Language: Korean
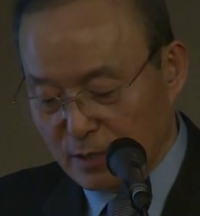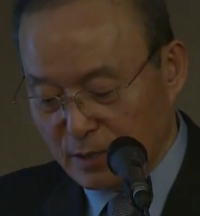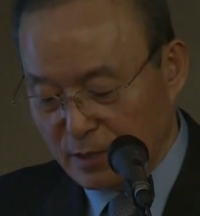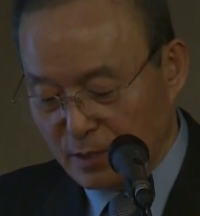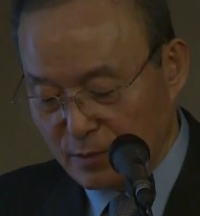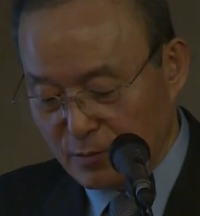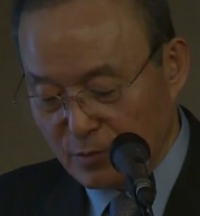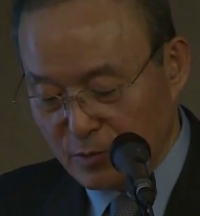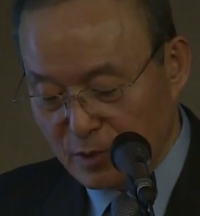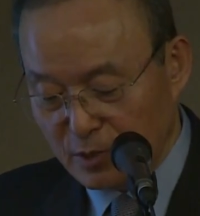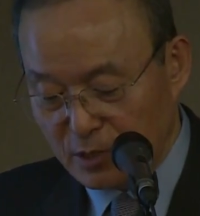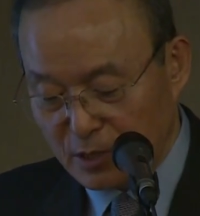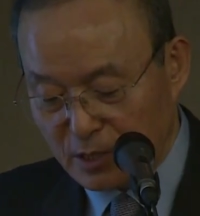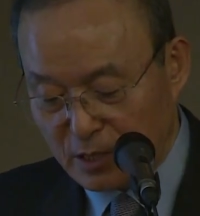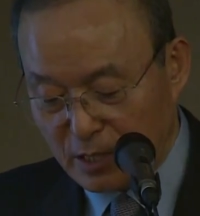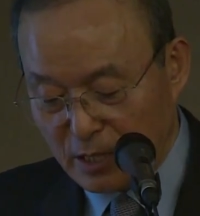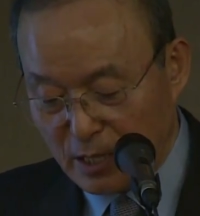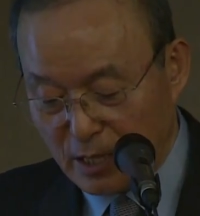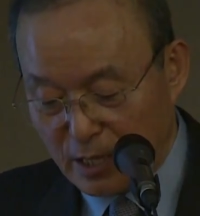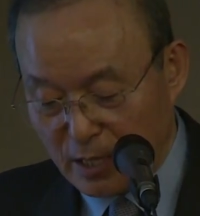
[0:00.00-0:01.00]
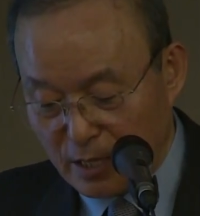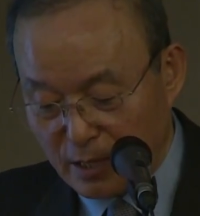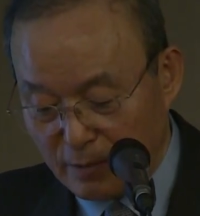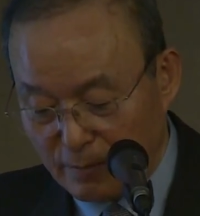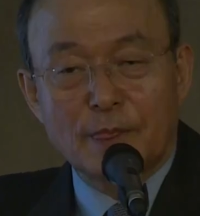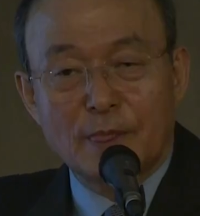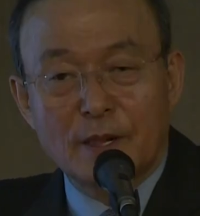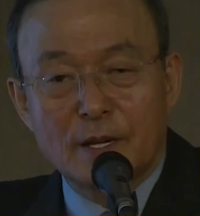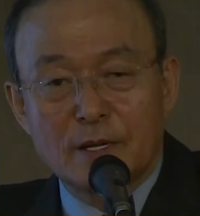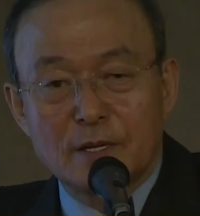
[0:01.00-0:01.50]
예? 어저께
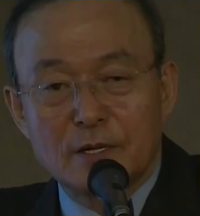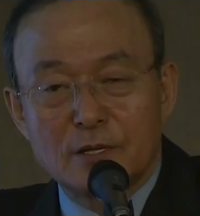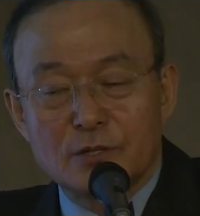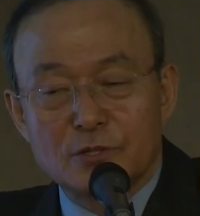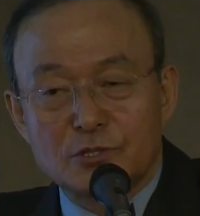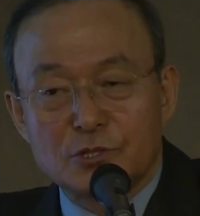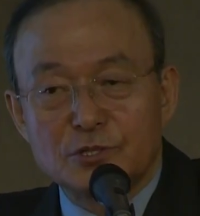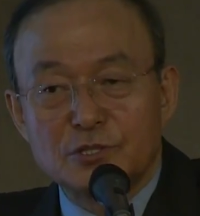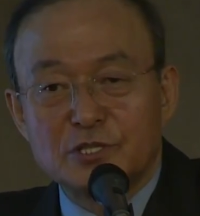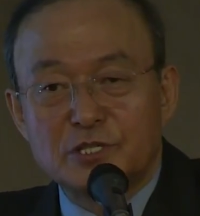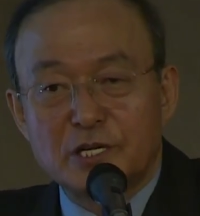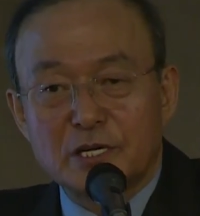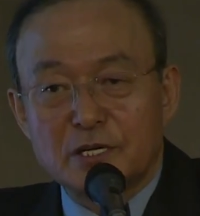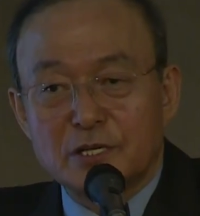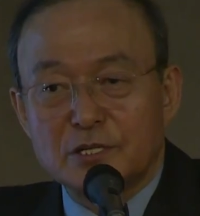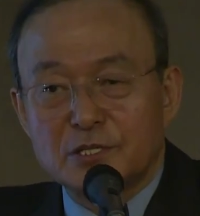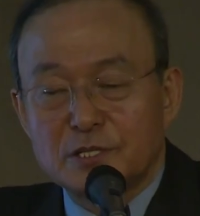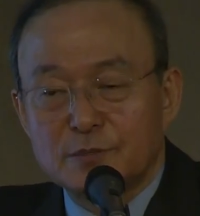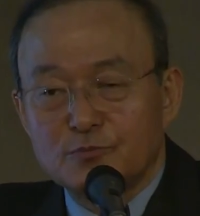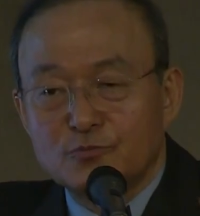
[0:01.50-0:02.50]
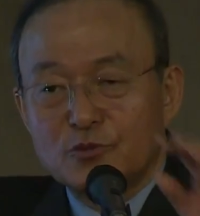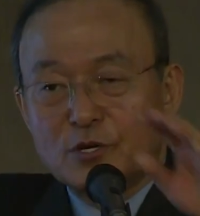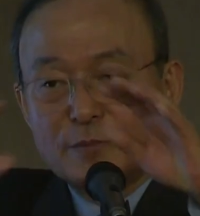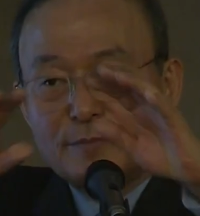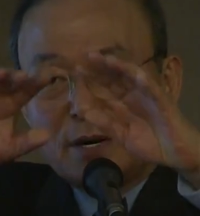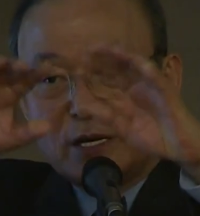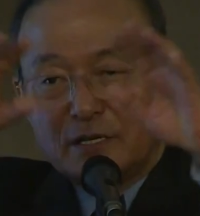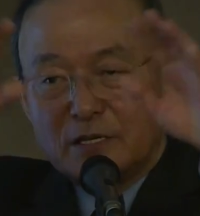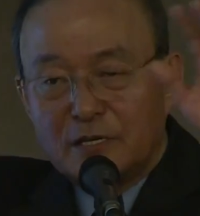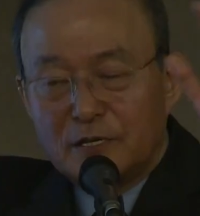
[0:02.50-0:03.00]
전 세계
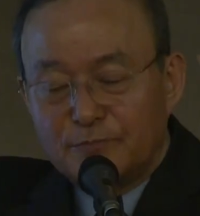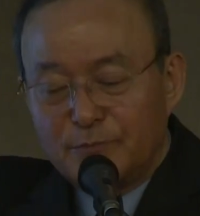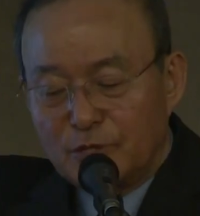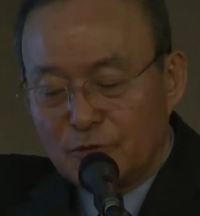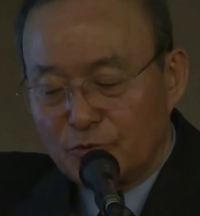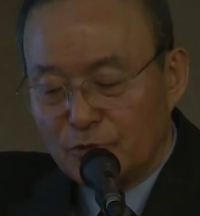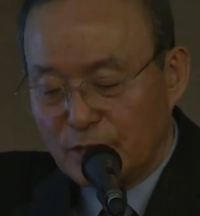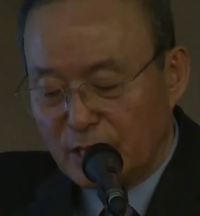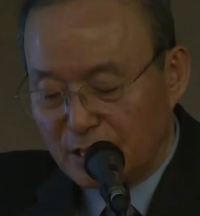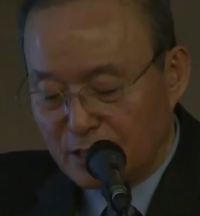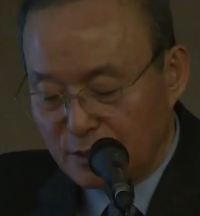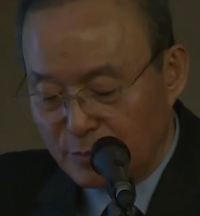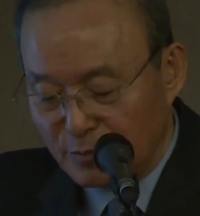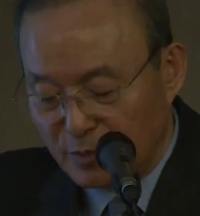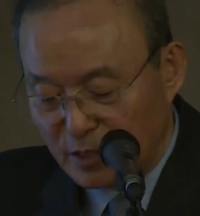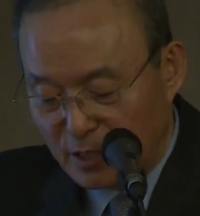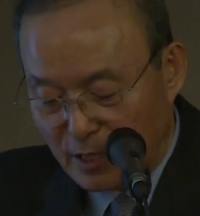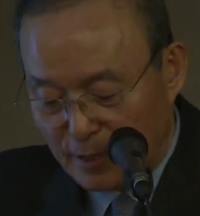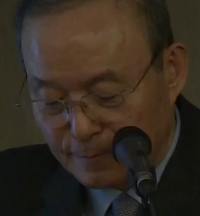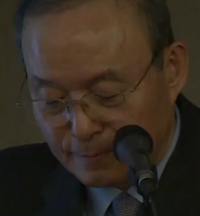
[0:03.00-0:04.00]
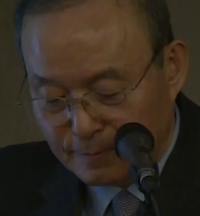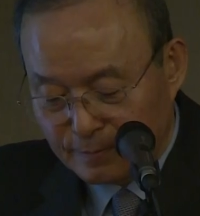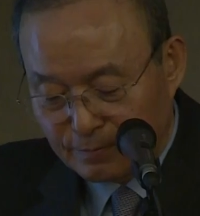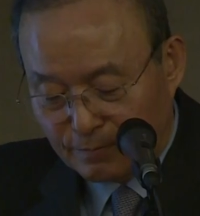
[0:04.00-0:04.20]
신문에 일면으로 났습니다.